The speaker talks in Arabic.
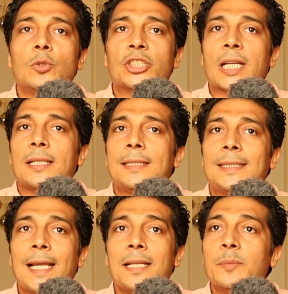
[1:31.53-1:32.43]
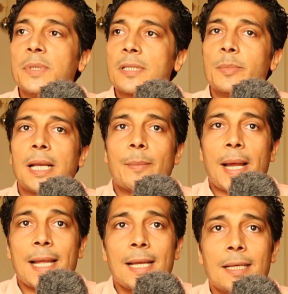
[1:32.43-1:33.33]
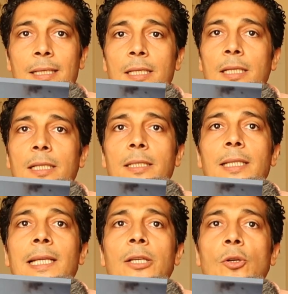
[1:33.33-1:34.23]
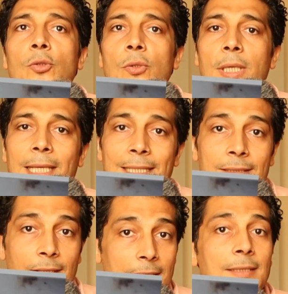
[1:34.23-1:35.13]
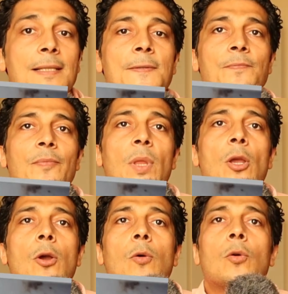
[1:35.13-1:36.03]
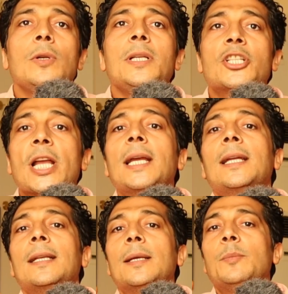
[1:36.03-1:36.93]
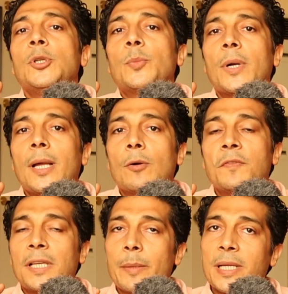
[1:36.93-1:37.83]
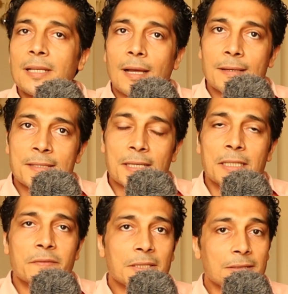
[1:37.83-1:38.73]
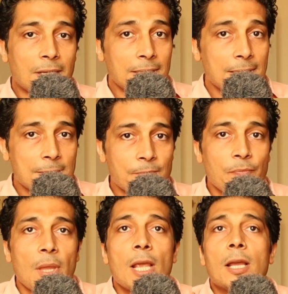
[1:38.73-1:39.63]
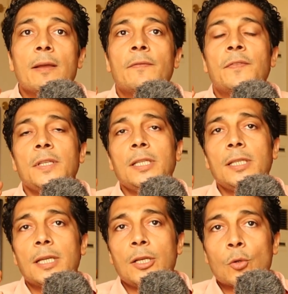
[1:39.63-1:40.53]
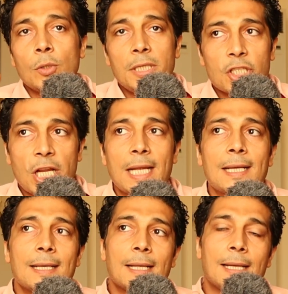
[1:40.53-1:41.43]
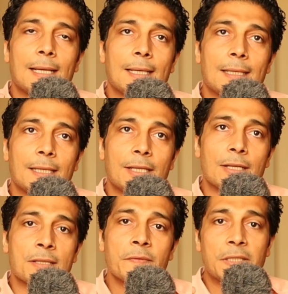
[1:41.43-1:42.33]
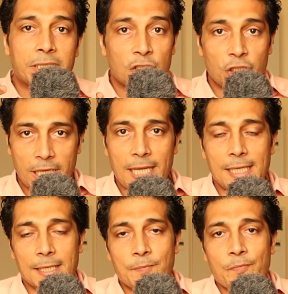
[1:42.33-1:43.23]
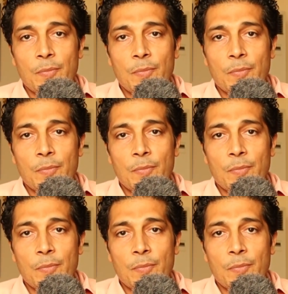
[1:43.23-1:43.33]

والشكل الثالث بيصيب الأمعاء نيكروتوك انترايتس كل شكل بيبقى وفي كمان الالسريتيف انترايتس في لكل شكل آه، صفة تشريحية